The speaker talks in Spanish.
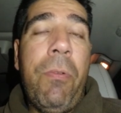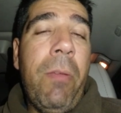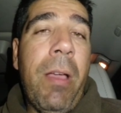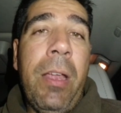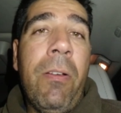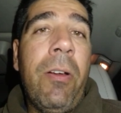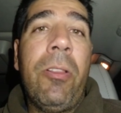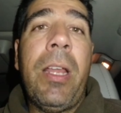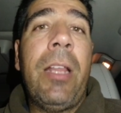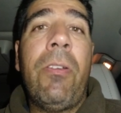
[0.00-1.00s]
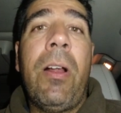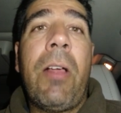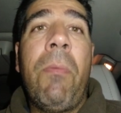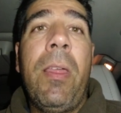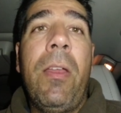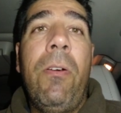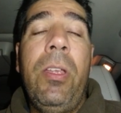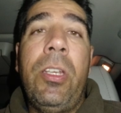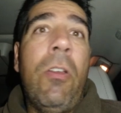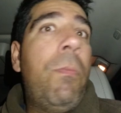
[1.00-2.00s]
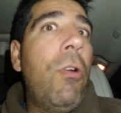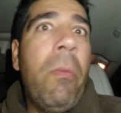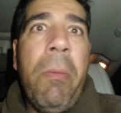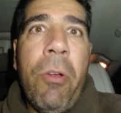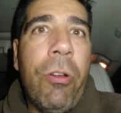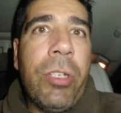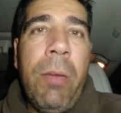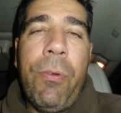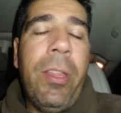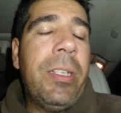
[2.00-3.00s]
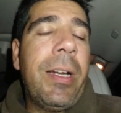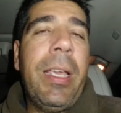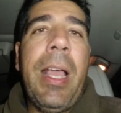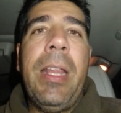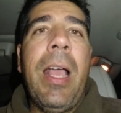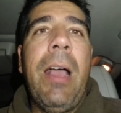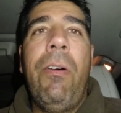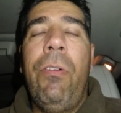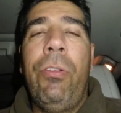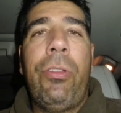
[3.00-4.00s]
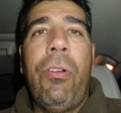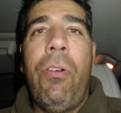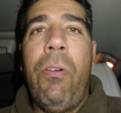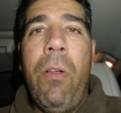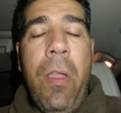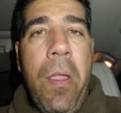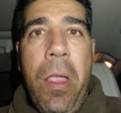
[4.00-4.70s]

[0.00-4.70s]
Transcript: pues imagino que no estará todo el comedero, y si no, pues lo mismo no sé, puede ser que haya otro